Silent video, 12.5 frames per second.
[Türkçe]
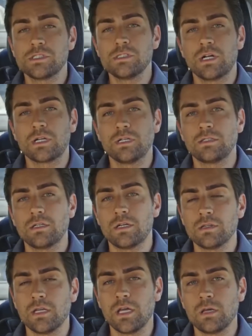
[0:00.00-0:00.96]
mısın hakikaten
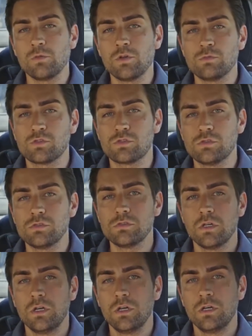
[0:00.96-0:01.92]
anlayamıyor musun?
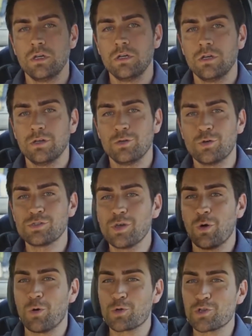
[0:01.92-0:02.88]

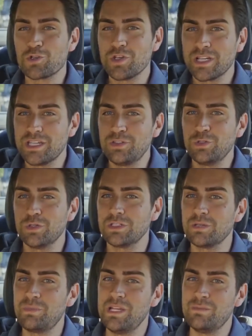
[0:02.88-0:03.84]
Yoksa hoşuna
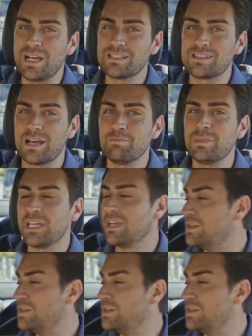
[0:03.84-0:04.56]
gidiyor da bilmezden mi